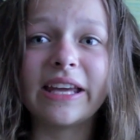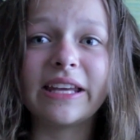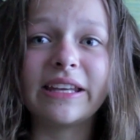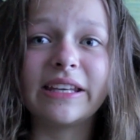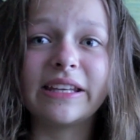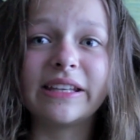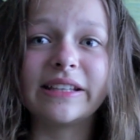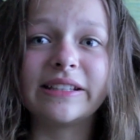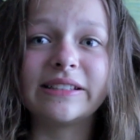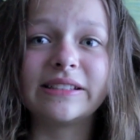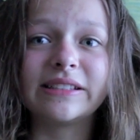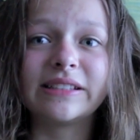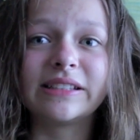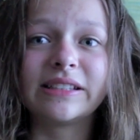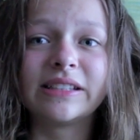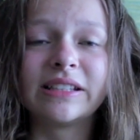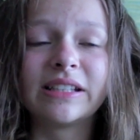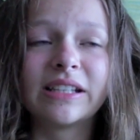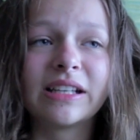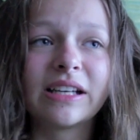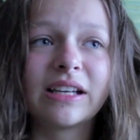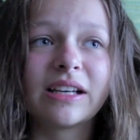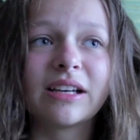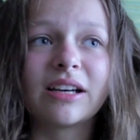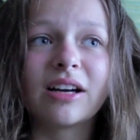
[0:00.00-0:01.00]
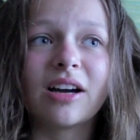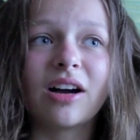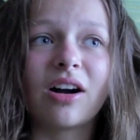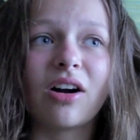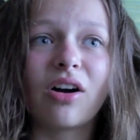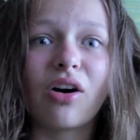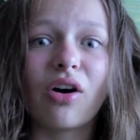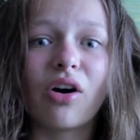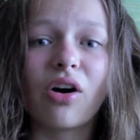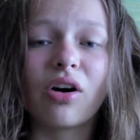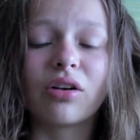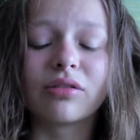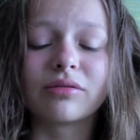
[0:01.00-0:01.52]
i
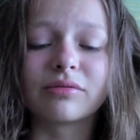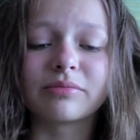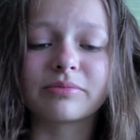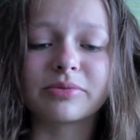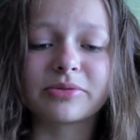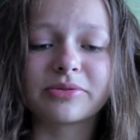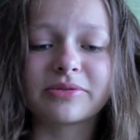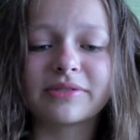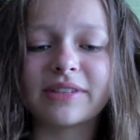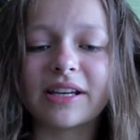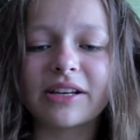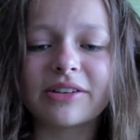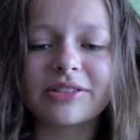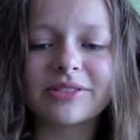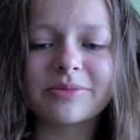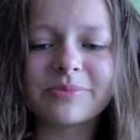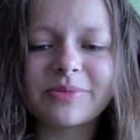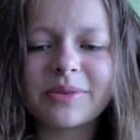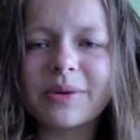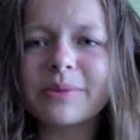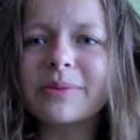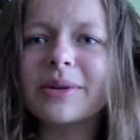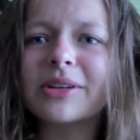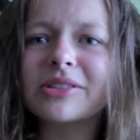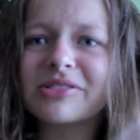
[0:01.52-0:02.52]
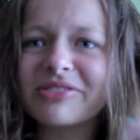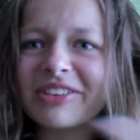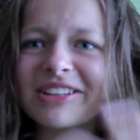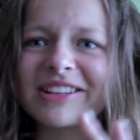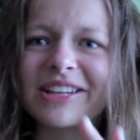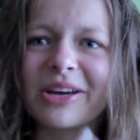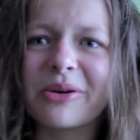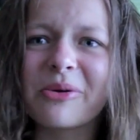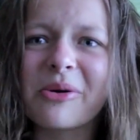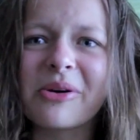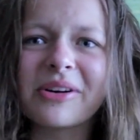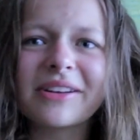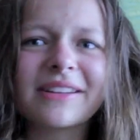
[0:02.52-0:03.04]
on po prostu jakoś miał, miał
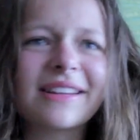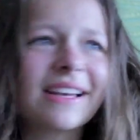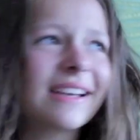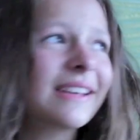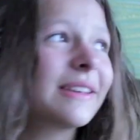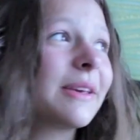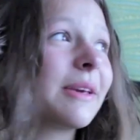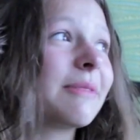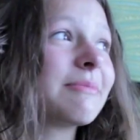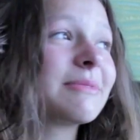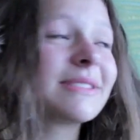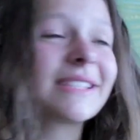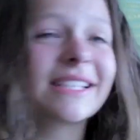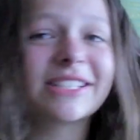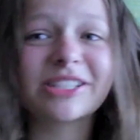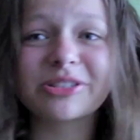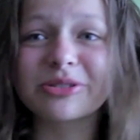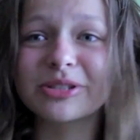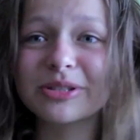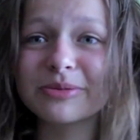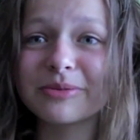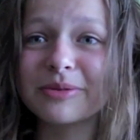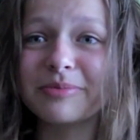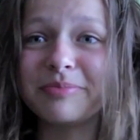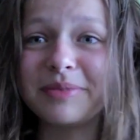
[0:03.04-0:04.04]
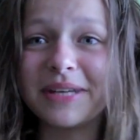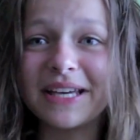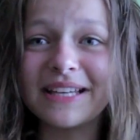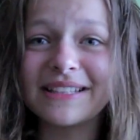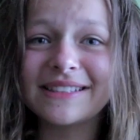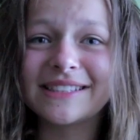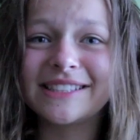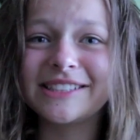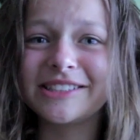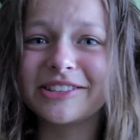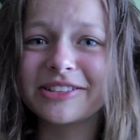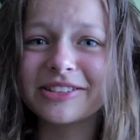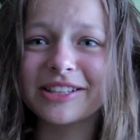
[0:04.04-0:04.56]
światełko i tak my zaczęłyśmy biec
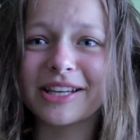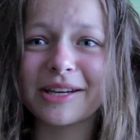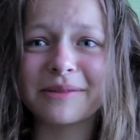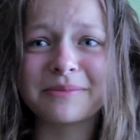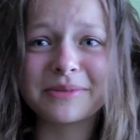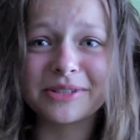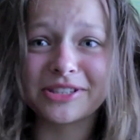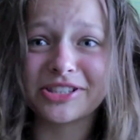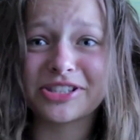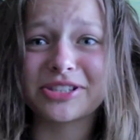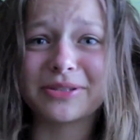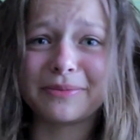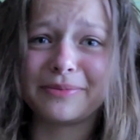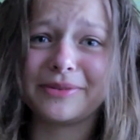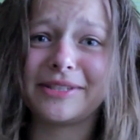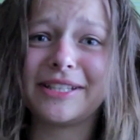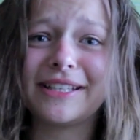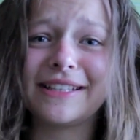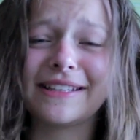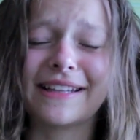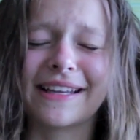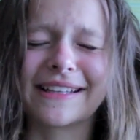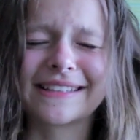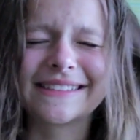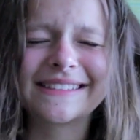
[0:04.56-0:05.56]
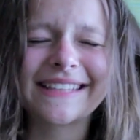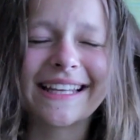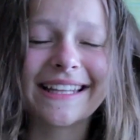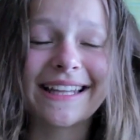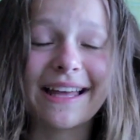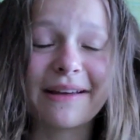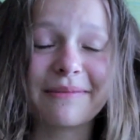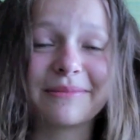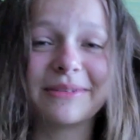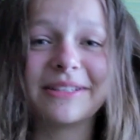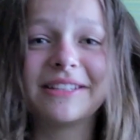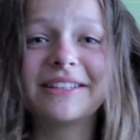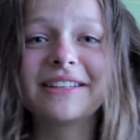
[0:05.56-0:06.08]
i ona jakby szybciej i tak za
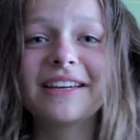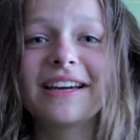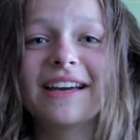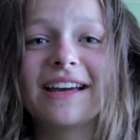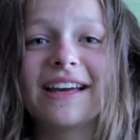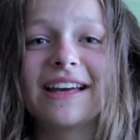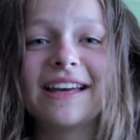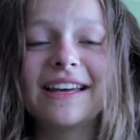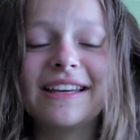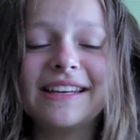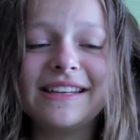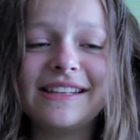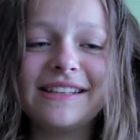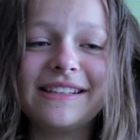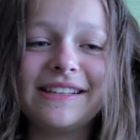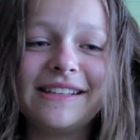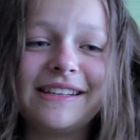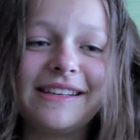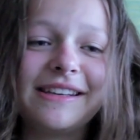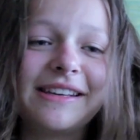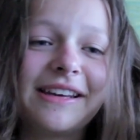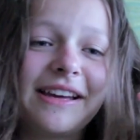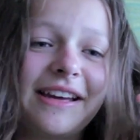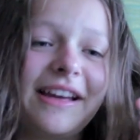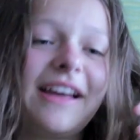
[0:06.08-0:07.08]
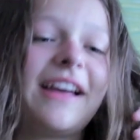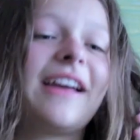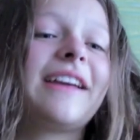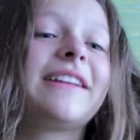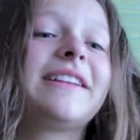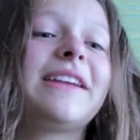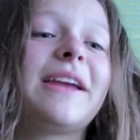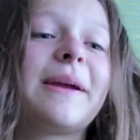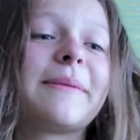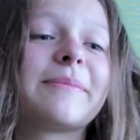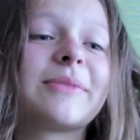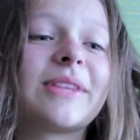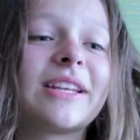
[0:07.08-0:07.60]
nami i
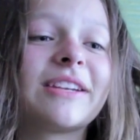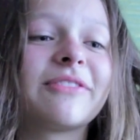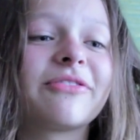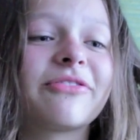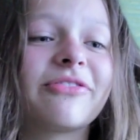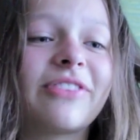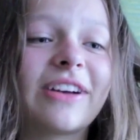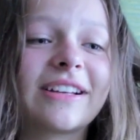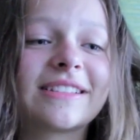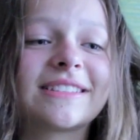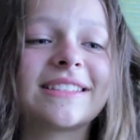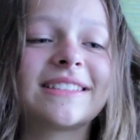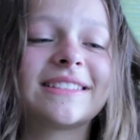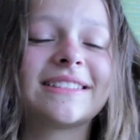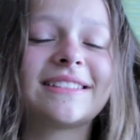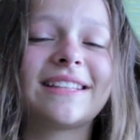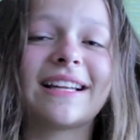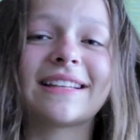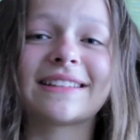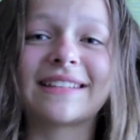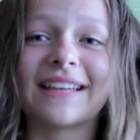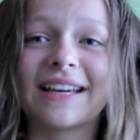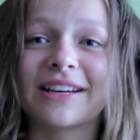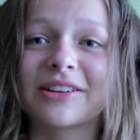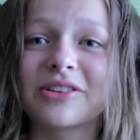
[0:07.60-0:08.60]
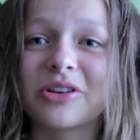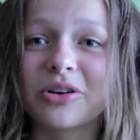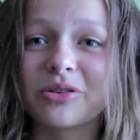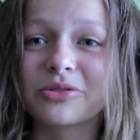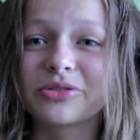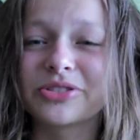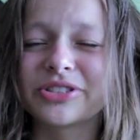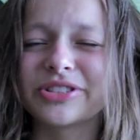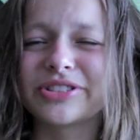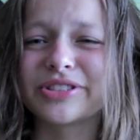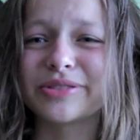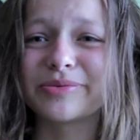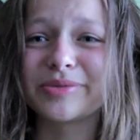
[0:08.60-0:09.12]
nie wiem, ten facet z latarką
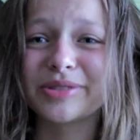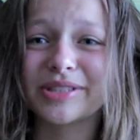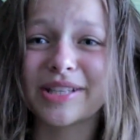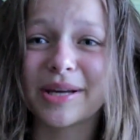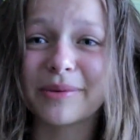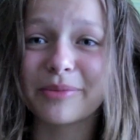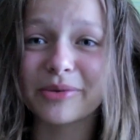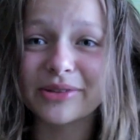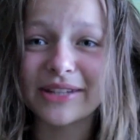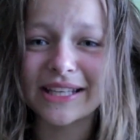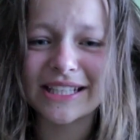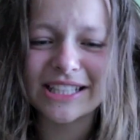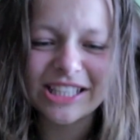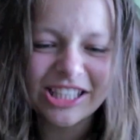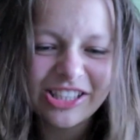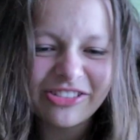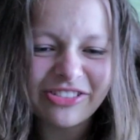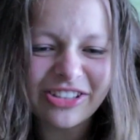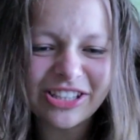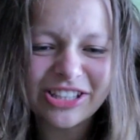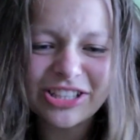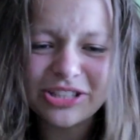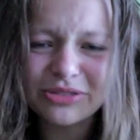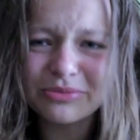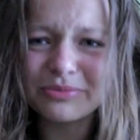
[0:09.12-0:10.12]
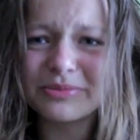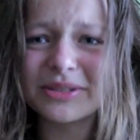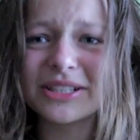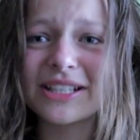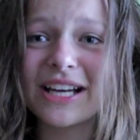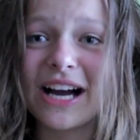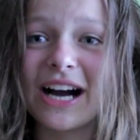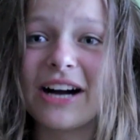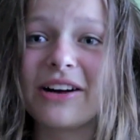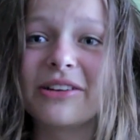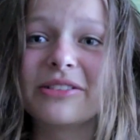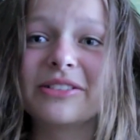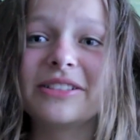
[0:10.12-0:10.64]
czy czymś tam, on tak świecił,
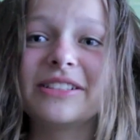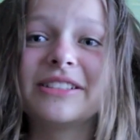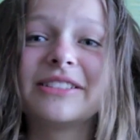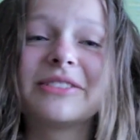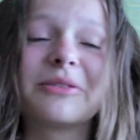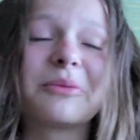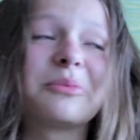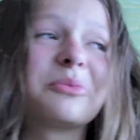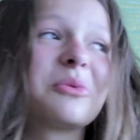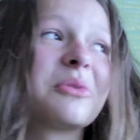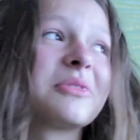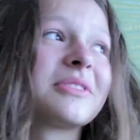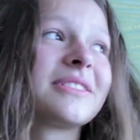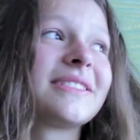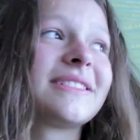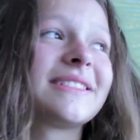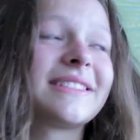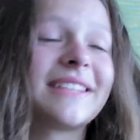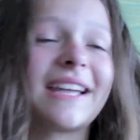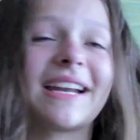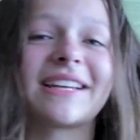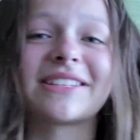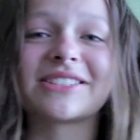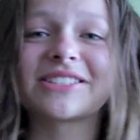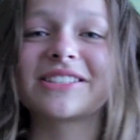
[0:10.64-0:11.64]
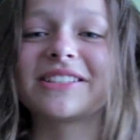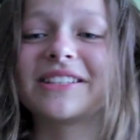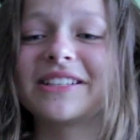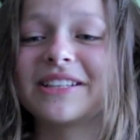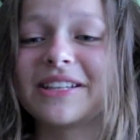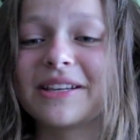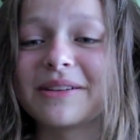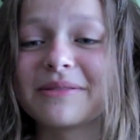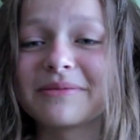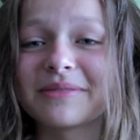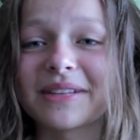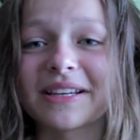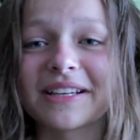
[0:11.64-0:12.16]
migał i to było straszne,
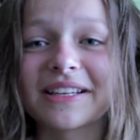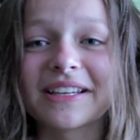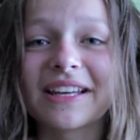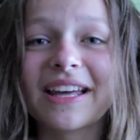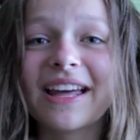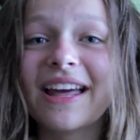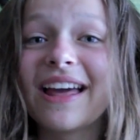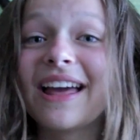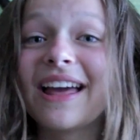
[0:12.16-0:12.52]
nie wiem, tak